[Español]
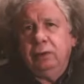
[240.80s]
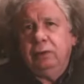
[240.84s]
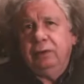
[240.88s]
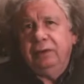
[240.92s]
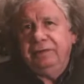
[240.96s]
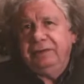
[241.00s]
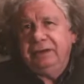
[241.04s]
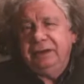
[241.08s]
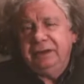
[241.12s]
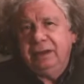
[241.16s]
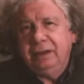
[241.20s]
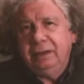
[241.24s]

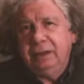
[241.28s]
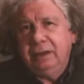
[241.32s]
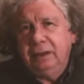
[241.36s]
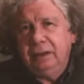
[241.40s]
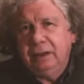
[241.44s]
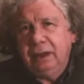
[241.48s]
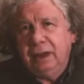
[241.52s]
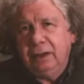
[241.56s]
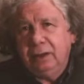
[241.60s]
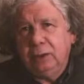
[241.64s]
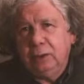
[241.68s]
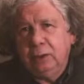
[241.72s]
coeficiente
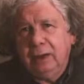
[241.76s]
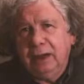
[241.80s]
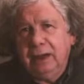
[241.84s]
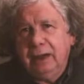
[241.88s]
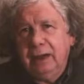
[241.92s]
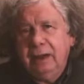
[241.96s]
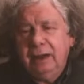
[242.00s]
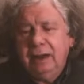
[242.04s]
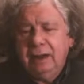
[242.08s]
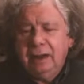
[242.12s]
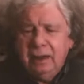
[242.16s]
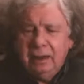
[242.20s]
intelectual,
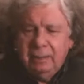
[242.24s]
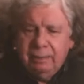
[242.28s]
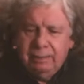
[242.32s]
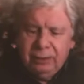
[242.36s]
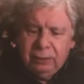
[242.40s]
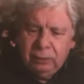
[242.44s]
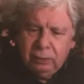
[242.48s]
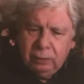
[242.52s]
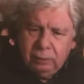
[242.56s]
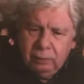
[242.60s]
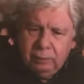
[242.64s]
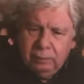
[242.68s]

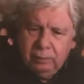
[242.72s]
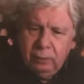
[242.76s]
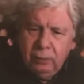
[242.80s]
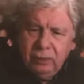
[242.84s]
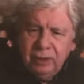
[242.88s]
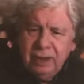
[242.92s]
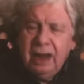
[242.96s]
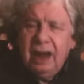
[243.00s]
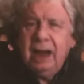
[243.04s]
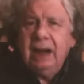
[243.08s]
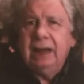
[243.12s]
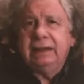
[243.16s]
pero
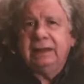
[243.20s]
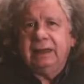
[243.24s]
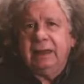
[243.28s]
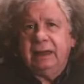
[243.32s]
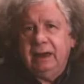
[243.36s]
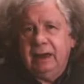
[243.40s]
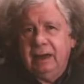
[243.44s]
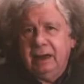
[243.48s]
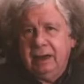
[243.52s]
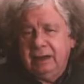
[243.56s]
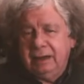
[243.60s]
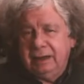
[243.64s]
muy
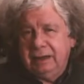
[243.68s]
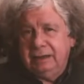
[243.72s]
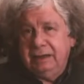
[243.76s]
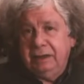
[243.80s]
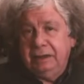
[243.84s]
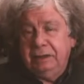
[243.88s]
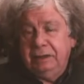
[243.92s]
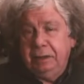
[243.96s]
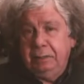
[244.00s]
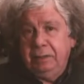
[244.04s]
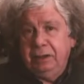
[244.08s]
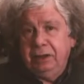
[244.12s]
alta
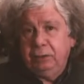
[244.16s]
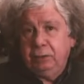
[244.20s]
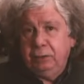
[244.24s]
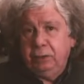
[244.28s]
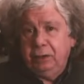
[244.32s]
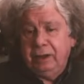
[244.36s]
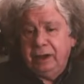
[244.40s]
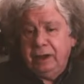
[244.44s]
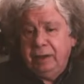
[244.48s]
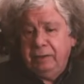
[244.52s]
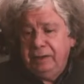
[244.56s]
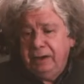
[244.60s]
resentimiento y
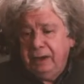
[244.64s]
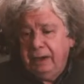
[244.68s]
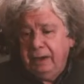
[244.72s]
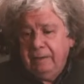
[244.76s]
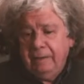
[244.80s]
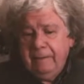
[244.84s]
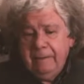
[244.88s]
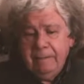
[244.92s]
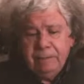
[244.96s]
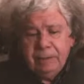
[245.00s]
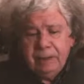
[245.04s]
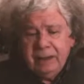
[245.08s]
rabia,
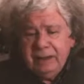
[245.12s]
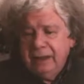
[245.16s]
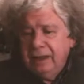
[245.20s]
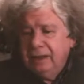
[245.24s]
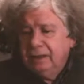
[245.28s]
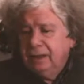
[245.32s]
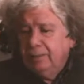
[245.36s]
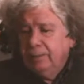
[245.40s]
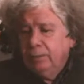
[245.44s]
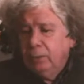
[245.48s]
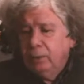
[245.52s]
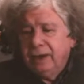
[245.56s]
y
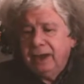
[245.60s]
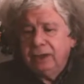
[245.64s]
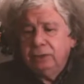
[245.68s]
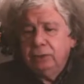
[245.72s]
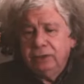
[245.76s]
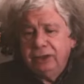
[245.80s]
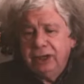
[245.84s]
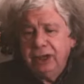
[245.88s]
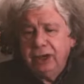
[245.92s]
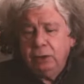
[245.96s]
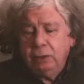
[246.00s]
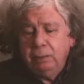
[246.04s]
andan buscando
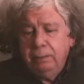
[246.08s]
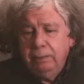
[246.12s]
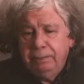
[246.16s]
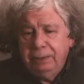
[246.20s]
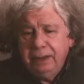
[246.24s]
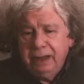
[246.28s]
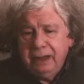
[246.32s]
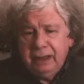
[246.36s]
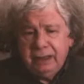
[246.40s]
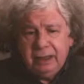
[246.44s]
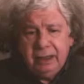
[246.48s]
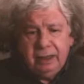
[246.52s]
qué
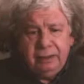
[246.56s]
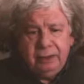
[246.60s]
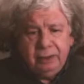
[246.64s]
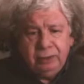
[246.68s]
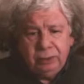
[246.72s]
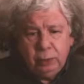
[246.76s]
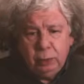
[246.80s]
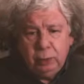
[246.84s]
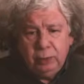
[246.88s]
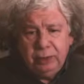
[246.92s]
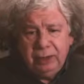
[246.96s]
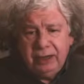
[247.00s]
romper, qué
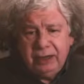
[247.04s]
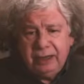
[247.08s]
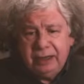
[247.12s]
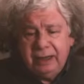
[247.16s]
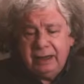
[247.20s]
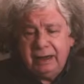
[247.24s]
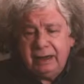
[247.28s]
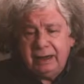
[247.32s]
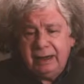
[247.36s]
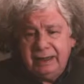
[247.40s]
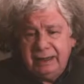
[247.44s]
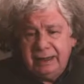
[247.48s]
destruir, qué
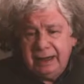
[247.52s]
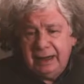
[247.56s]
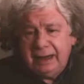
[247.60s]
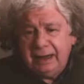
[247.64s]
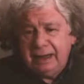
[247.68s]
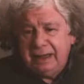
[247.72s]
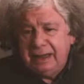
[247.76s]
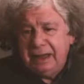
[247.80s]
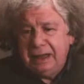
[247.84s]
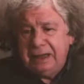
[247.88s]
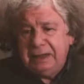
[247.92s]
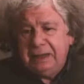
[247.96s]
rayar,
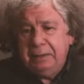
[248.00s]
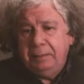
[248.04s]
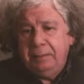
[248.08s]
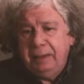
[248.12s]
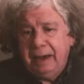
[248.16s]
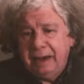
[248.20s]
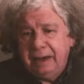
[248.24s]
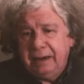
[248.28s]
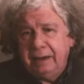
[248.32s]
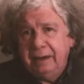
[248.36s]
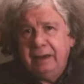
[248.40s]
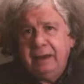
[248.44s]
qué
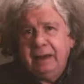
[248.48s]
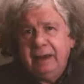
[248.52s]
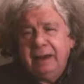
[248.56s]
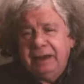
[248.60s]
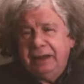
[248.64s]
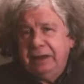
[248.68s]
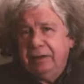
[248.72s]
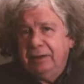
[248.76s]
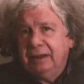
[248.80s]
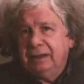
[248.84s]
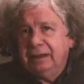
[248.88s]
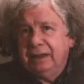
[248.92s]
quemar,
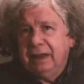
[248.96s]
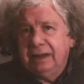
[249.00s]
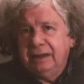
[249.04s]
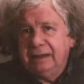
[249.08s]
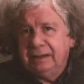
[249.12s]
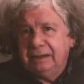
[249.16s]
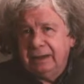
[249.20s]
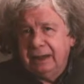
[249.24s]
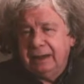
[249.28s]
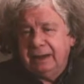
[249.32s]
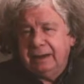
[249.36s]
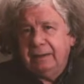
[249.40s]
qué
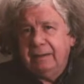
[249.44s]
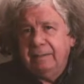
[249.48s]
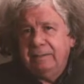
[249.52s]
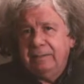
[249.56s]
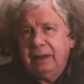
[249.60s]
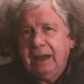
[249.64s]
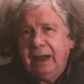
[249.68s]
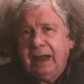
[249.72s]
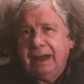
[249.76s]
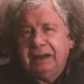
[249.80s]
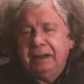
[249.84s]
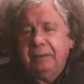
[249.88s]
vandalizar,
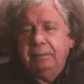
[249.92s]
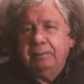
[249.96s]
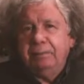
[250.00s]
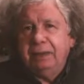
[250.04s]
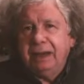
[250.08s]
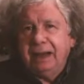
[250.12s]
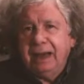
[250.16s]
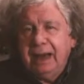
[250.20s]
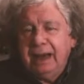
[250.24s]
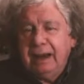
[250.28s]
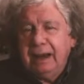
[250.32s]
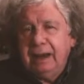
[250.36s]
a quién
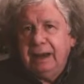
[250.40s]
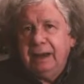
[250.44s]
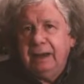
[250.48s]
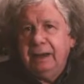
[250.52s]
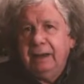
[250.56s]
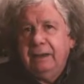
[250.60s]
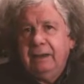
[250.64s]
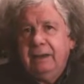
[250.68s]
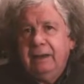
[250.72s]
pegarle.